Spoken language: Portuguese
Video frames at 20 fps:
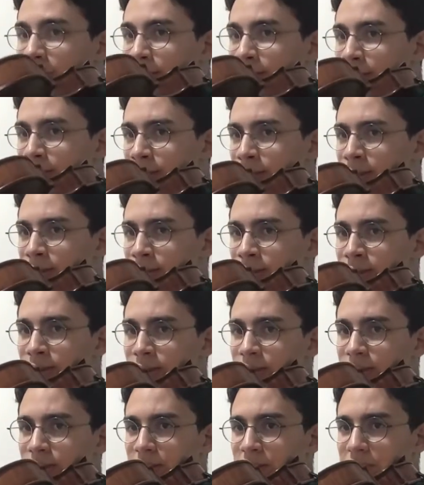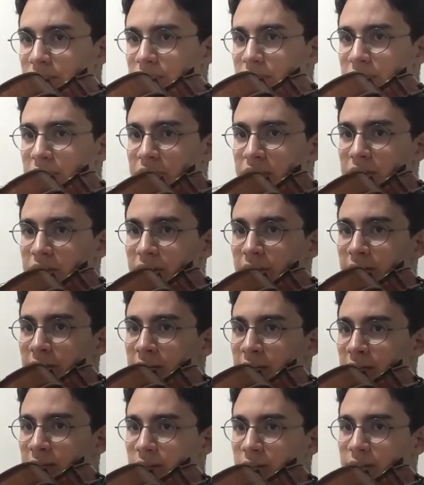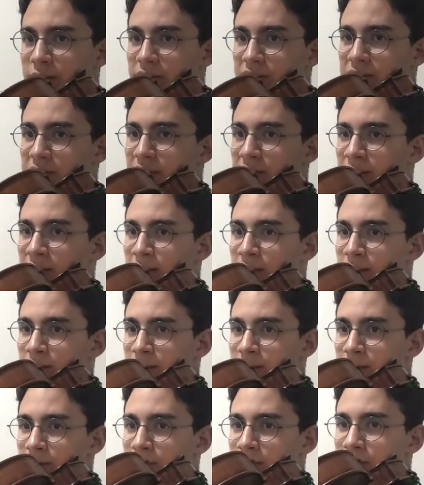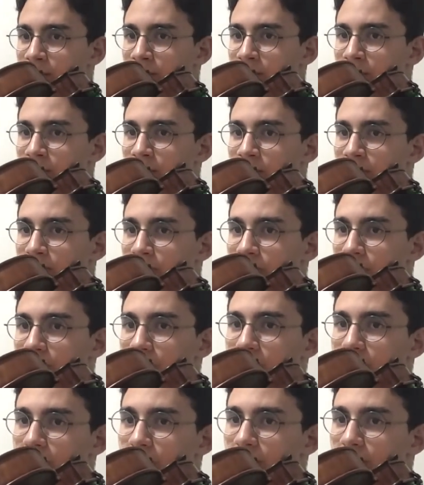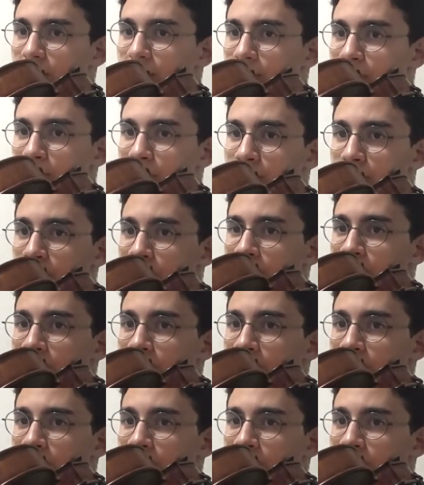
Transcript: aqui, você vai virar, levantar e virar a mão, né?